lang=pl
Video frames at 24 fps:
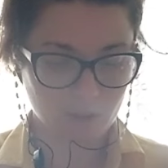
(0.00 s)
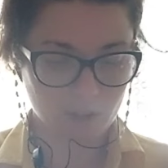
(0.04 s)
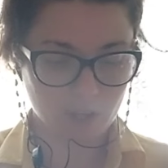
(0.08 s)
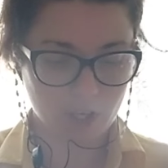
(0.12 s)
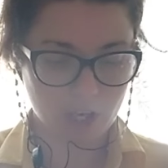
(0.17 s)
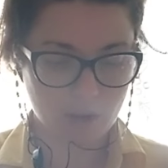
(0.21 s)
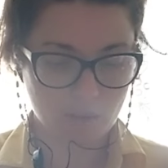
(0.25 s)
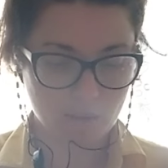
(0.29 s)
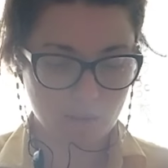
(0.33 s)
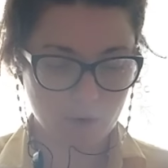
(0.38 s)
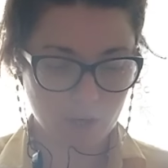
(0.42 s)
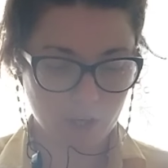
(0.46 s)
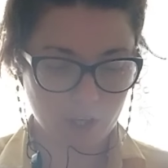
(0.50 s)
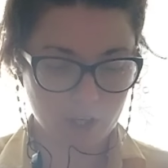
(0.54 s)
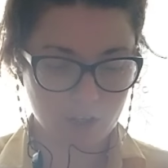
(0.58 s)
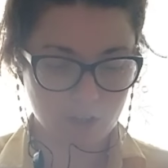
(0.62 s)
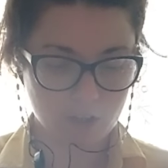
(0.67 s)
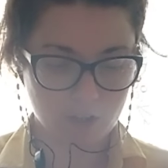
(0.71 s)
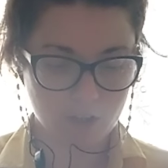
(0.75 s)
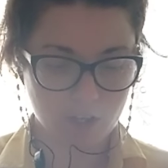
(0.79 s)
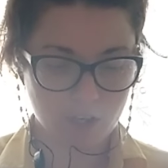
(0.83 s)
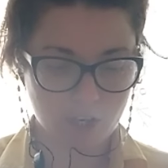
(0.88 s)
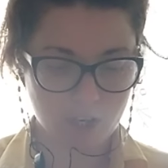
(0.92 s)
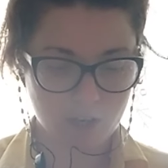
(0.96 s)
Nie mogę
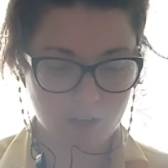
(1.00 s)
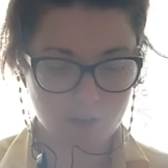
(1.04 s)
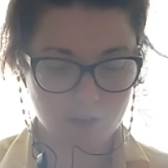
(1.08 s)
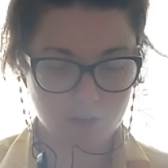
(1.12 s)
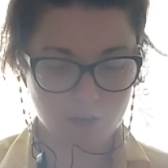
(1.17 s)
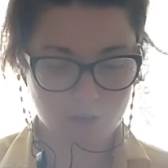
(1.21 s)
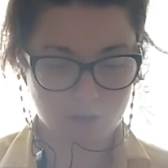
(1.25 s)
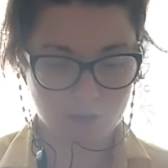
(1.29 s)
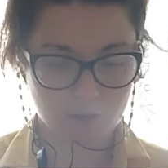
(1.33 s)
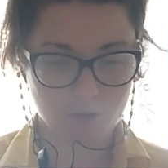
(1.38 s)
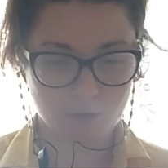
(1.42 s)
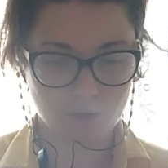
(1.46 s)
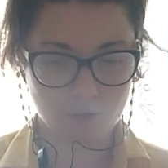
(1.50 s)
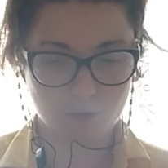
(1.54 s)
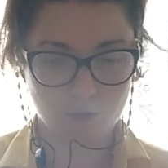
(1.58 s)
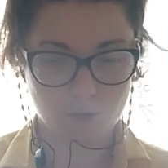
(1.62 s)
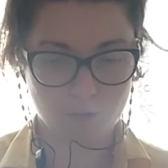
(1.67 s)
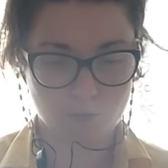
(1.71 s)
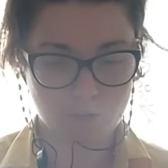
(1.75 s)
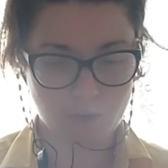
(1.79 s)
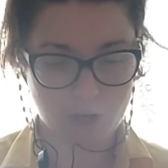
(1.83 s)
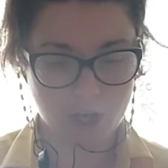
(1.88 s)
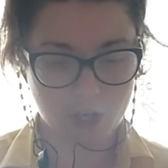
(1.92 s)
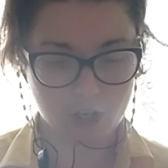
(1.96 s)
Cię
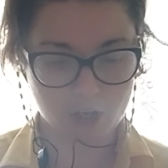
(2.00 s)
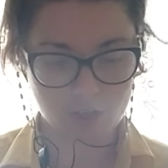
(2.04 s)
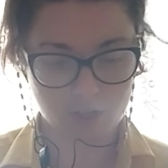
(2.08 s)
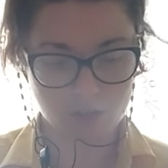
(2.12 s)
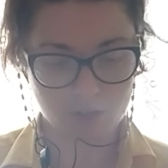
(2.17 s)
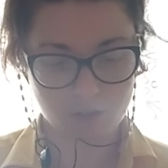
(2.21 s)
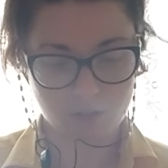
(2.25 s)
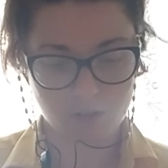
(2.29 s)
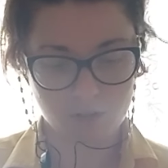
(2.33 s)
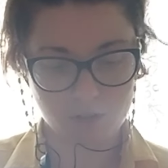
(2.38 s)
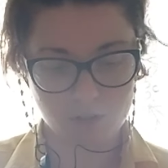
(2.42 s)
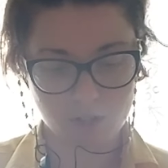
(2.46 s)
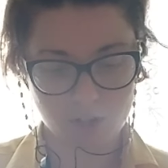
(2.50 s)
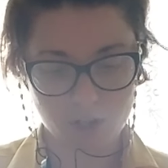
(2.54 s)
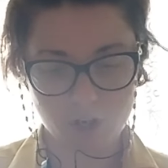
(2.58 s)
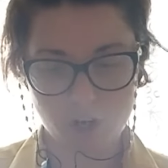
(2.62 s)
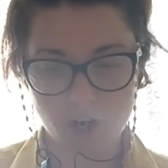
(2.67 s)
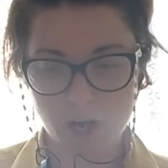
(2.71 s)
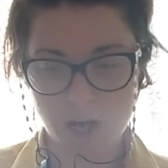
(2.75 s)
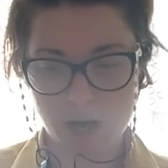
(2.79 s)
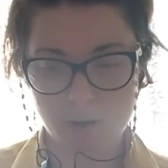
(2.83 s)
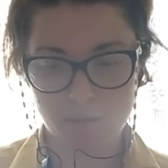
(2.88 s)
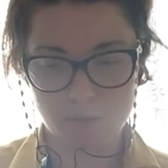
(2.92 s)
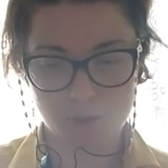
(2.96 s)
zrozumieć.
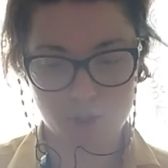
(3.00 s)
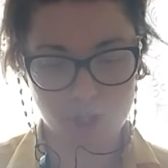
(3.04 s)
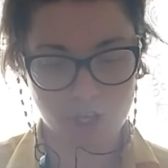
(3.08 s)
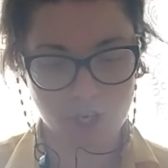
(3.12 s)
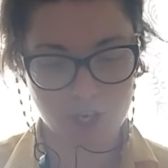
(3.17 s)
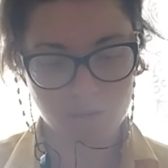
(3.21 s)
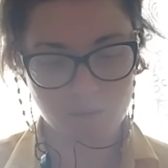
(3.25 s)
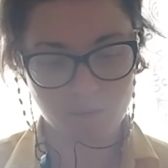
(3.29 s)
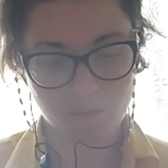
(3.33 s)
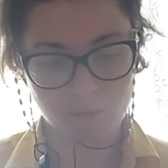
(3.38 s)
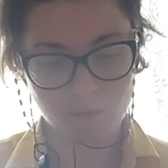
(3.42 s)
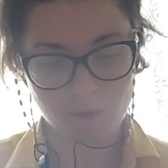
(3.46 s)
Kocham Cię.